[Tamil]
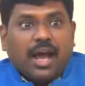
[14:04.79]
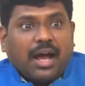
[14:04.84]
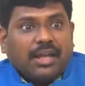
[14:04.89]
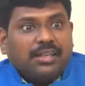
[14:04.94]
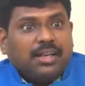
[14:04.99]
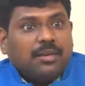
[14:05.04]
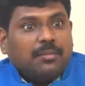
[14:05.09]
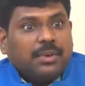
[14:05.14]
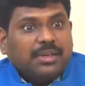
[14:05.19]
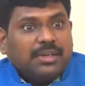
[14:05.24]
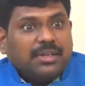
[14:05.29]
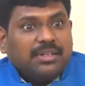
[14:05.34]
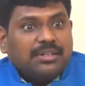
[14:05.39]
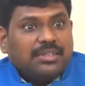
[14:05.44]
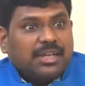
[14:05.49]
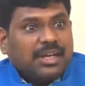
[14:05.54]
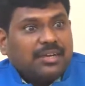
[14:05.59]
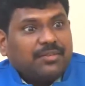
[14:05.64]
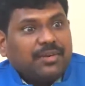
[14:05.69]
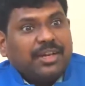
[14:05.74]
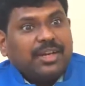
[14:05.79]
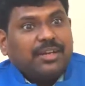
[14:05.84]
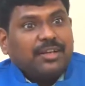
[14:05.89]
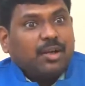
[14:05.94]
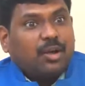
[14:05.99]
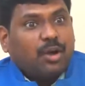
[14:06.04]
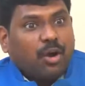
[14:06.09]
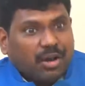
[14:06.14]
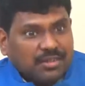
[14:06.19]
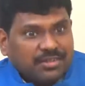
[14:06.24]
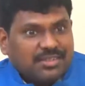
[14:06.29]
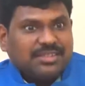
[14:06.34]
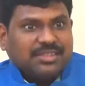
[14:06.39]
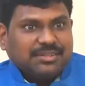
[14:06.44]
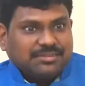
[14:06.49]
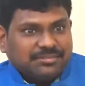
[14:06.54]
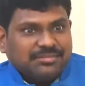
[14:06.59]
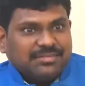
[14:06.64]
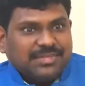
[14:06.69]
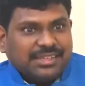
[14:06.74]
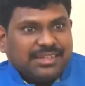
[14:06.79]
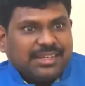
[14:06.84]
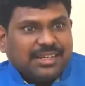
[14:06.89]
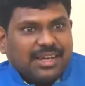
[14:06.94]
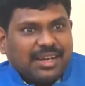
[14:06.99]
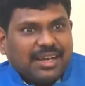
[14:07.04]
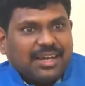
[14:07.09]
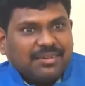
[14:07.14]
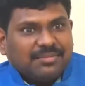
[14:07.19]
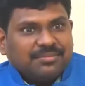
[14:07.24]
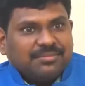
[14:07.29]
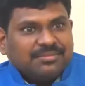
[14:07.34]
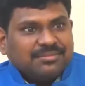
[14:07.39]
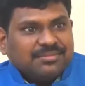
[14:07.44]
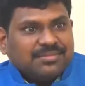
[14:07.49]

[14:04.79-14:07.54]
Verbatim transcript: அதில் பதினஞ்சாயிரரூபா எனக்கு காஸ்ட் இத்தனாலாக